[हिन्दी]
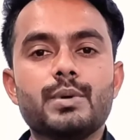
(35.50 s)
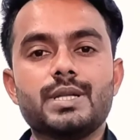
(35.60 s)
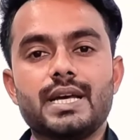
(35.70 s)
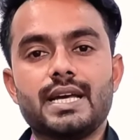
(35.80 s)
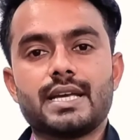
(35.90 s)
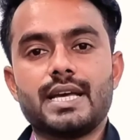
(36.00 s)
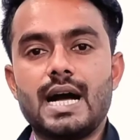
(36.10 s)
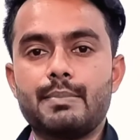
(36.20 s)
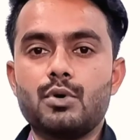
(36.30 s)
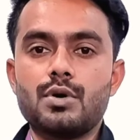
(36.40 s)
उम्मीद है कि
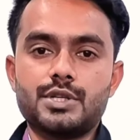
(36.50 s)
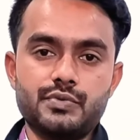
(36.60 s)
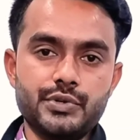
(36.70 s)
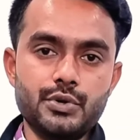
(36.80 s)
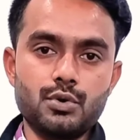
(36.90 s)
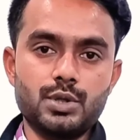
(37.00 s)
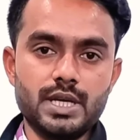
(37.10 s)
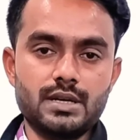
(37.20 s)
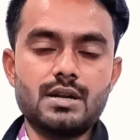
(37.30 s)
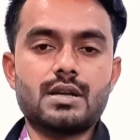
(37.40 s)
आप लोग इस वीडियो को
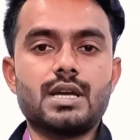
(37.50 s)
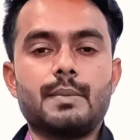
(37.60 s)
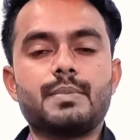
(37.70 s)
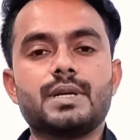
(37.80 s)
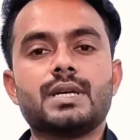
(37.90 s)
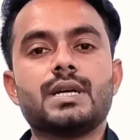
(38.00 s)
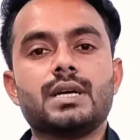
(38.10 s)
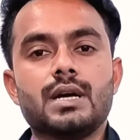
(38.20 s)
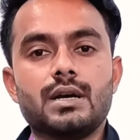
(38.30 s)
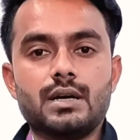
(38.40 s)
देख करके अपने
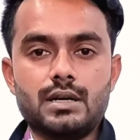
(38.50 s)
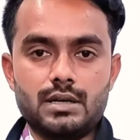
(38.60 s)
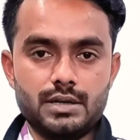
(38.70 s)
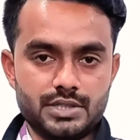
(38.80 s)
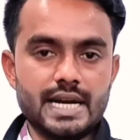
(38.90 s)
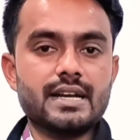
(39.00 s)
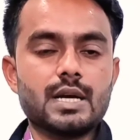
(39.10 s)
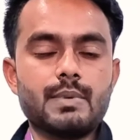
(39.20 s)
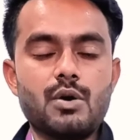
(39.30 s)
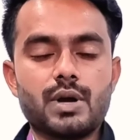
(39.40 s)
डिसाइड
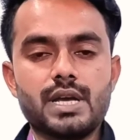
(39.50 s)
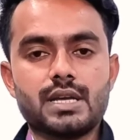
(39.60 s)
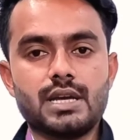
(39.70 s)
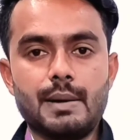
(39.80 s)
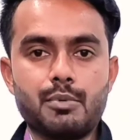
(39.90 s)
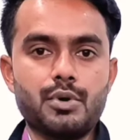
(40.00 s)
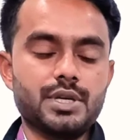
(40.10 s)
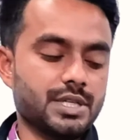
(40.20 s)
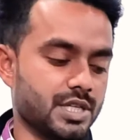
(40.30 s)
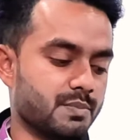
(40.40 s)
कर पाओगे कि आपको
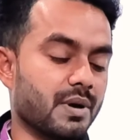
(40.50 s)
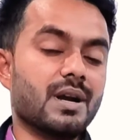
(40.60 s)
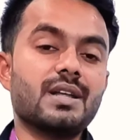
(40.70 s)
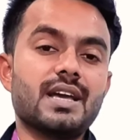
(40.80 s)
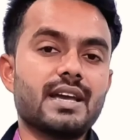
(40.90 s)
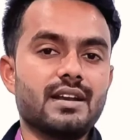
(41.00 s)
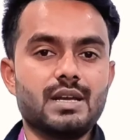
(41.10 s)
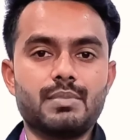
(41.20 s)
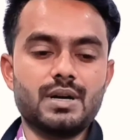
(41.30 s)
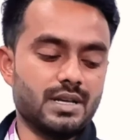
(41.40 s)
ये चीज़ पढ़नी है कि
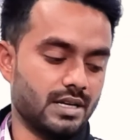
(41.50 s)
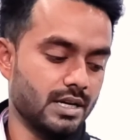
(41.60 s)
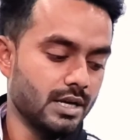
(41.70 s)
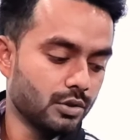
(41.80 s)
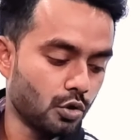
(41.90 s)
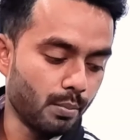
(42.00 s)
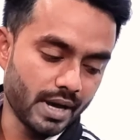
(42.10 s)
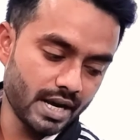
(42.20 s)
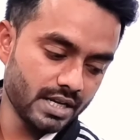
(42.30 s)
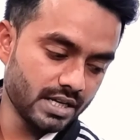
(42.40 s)
नहीं पढ़नी है तो
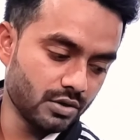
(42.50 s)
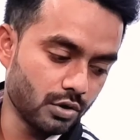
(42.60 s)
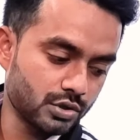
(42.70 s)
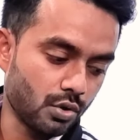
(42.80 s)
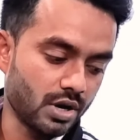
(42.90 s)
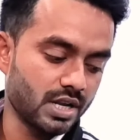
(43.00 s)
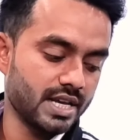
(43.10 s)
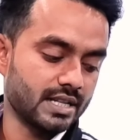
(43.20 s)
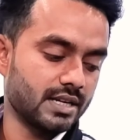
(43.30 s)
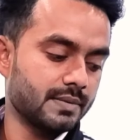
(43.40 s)
मैंने ये नोट्स ऑर्डर
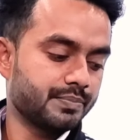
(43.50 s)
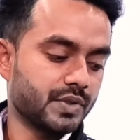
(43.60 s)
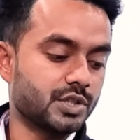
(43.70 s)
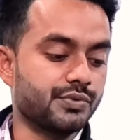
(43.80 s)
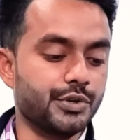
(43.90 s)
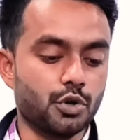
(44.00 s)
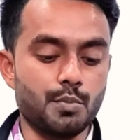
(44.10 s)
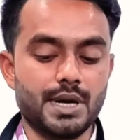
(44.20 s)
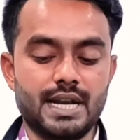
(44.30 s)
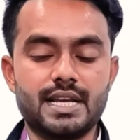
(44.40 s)
किया था इस वीडियो
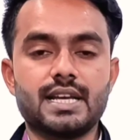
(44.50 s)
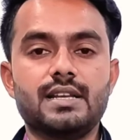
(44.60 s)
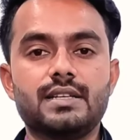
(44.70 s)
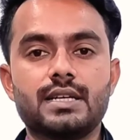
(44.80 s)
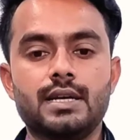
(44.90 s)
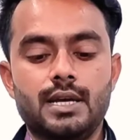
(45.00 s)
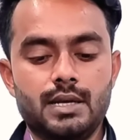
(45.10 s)
को बनाने के लिए